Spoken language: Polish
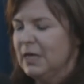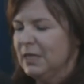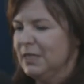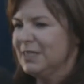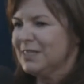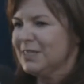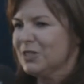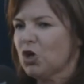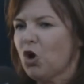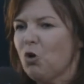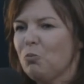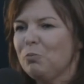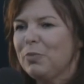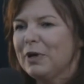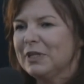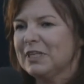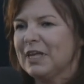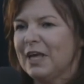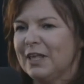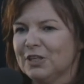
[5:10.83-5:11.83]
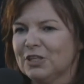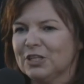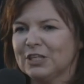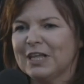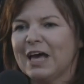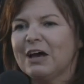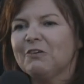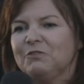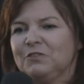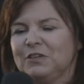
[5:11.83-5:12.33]
jest
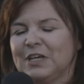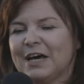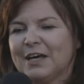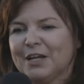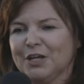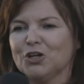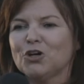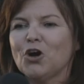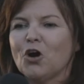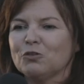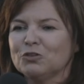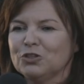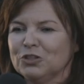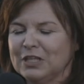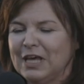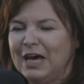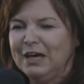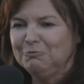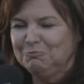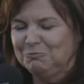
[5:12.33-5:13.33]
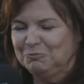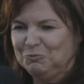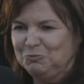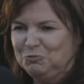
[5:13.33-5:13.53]
kompetentna, wiarygodna.